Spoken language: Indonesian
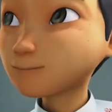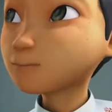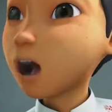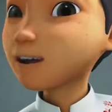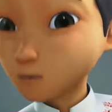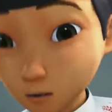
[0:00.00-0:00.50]

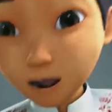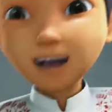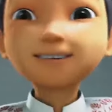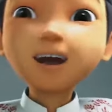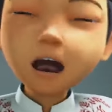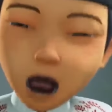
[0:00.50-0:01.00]
kamu masih
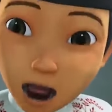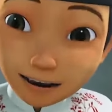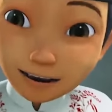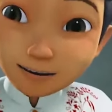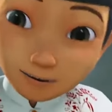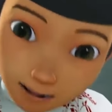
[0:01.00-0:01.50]
ingat kan?
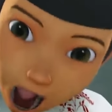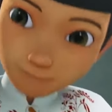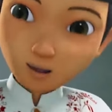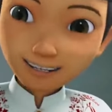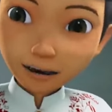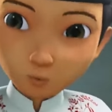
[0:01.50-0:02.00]

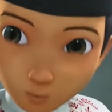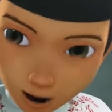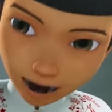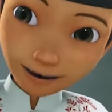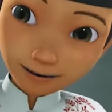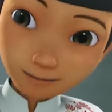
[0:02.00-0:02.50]
Kamu itu
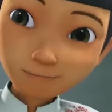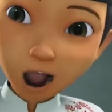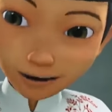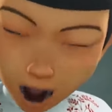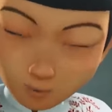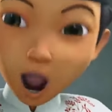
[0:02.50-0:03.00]
kan
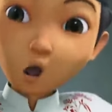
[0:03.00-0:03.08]
pahlawan